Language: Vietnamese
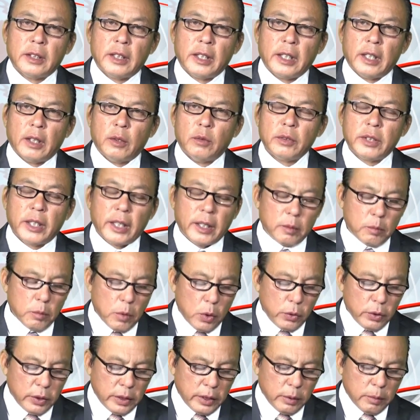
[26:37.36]
thì ông kiện
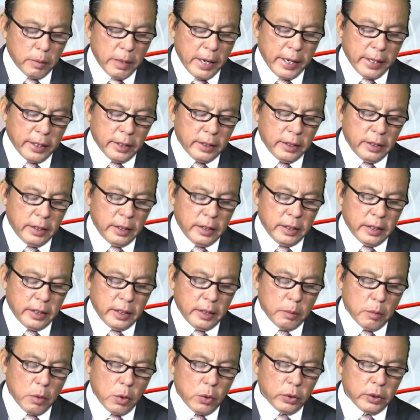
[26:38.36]
bốn tiểu bang
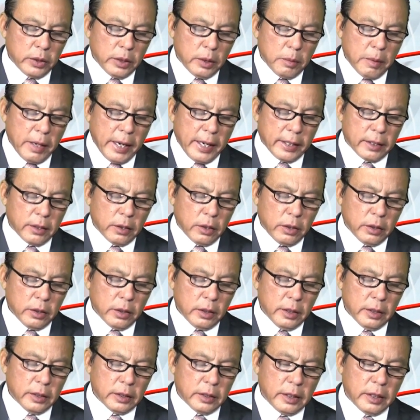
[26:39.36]
thì bốn tiểu bang đó,
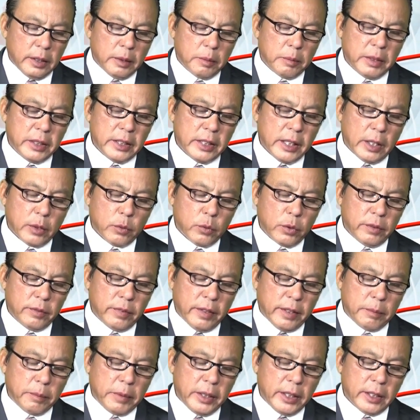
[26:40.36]
đó thì bây giờ quý
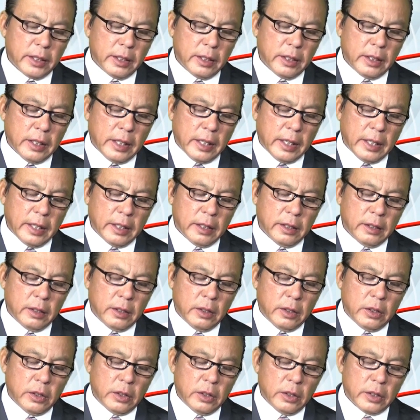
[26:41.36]
vị biết đó là
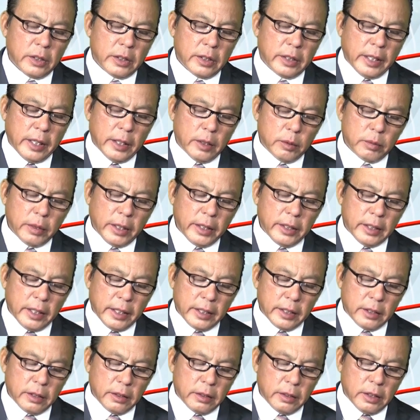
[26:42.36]
ngày hôm nay
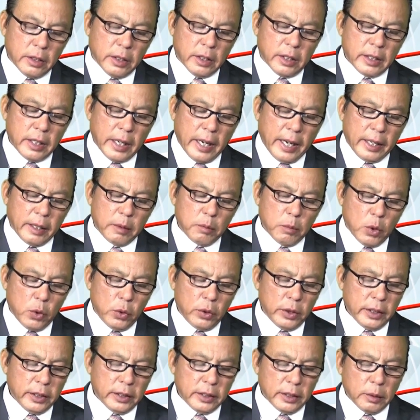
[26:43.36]
lại ngược lại
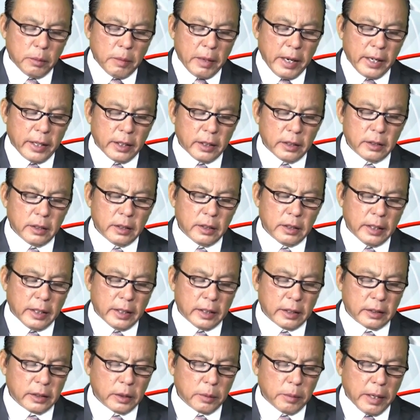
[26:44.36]
bốn cái tiểu bang đó
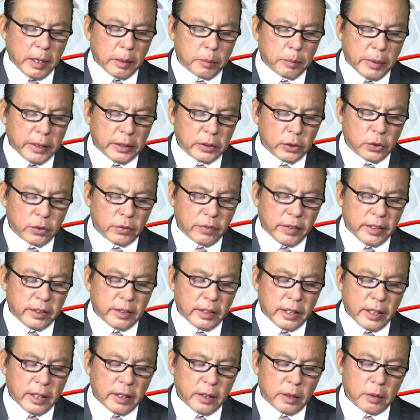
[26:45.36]
là tiểu bang
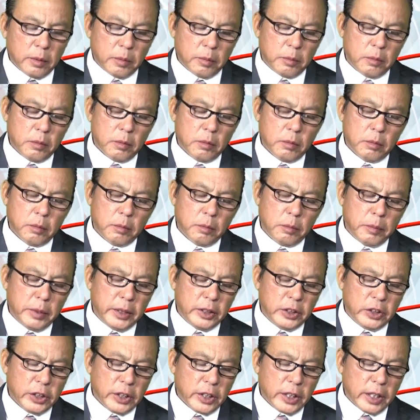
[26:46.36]
Pennsylvania,
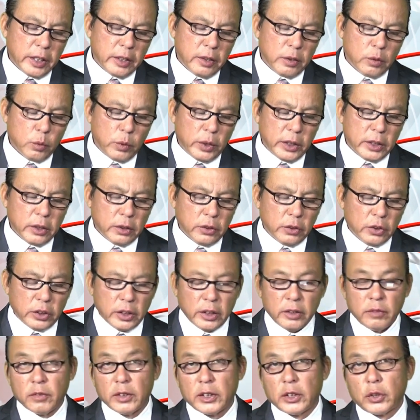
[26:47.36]
Michigan,
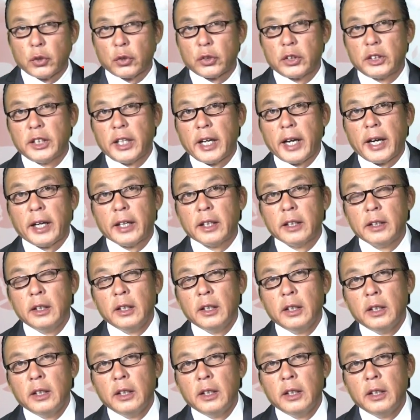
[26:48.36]
Wisconsin và Georgia